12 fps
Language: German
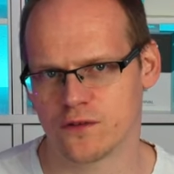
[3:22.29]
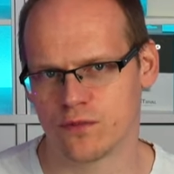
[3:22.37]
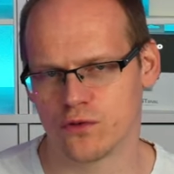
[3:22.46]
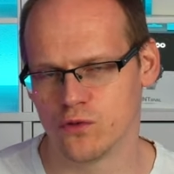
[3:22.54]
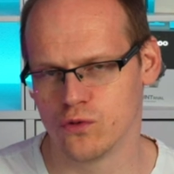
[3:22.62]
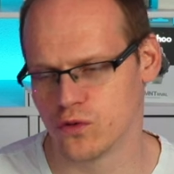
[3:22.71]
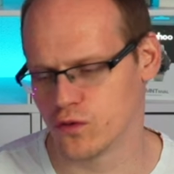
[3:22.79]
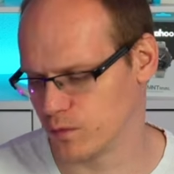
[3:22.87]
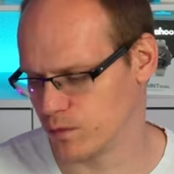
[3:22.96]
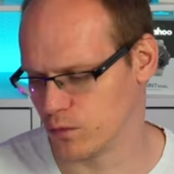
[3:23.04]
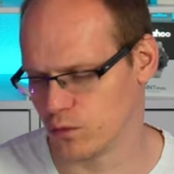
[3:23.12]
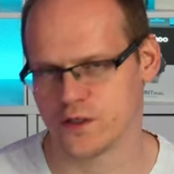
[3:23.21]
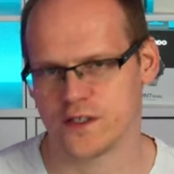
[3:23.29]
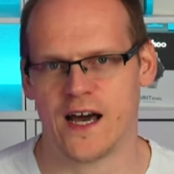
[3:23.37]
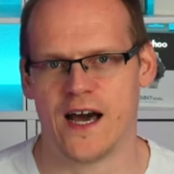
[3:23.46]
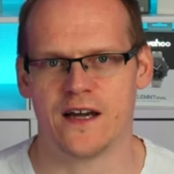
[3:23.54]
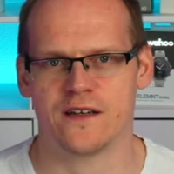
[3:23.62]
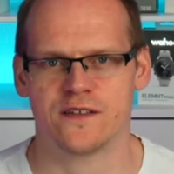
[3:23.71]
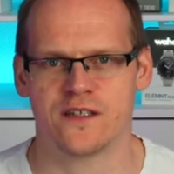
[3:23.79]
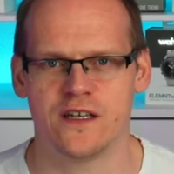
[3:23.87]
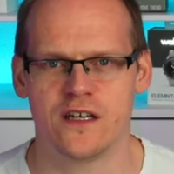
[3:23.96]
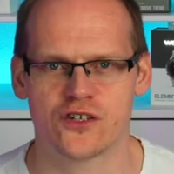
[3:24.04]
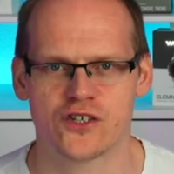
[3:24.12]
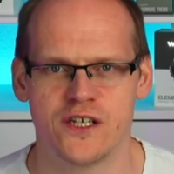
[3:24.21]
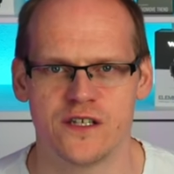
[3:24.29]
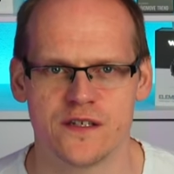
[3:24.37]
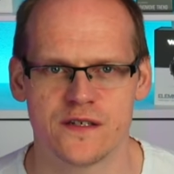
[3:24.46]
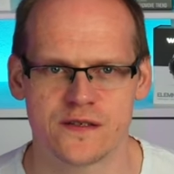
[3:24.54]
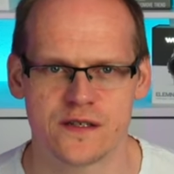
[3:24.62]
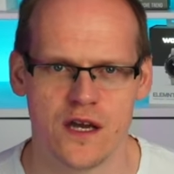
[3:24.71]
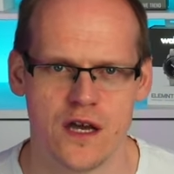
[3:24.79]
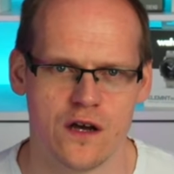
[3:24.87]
und Bluetooth und ANT erschienen ist.